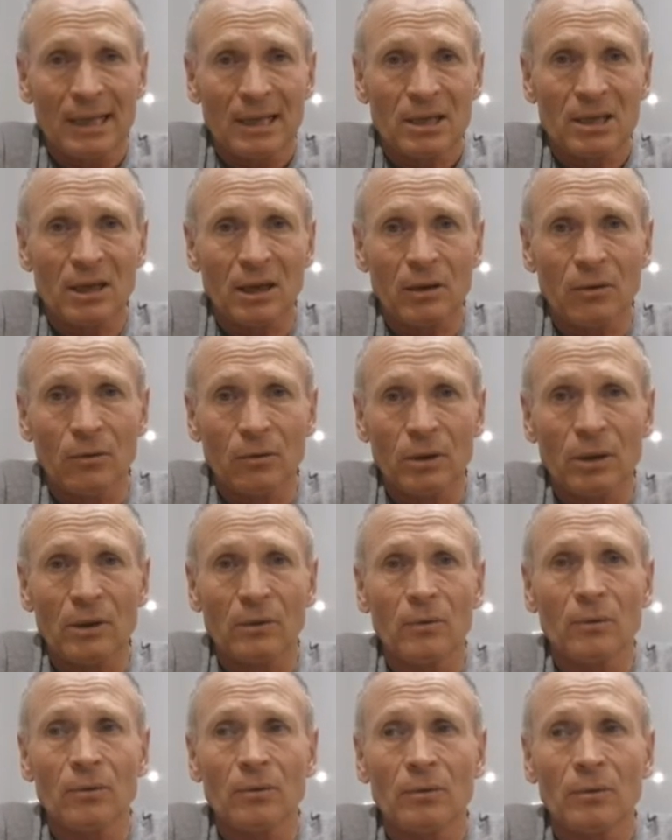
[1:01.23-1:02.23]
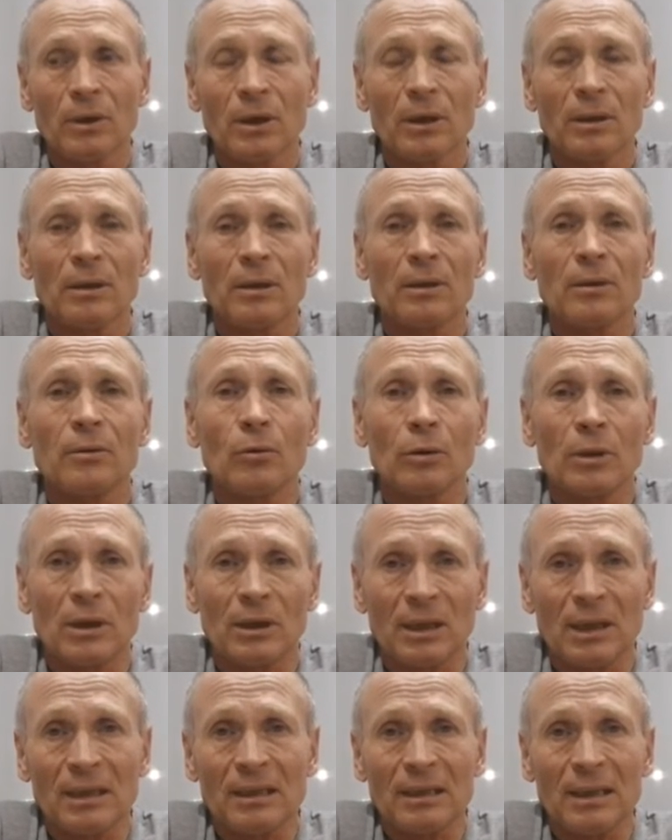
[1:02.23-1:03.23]
Шакутову.
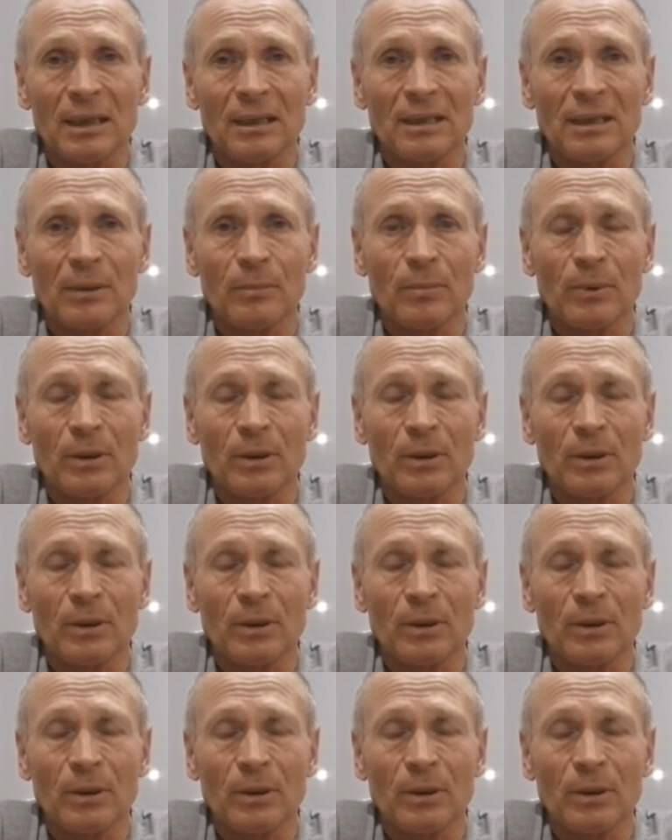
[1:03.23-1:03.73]
Кто-то отказался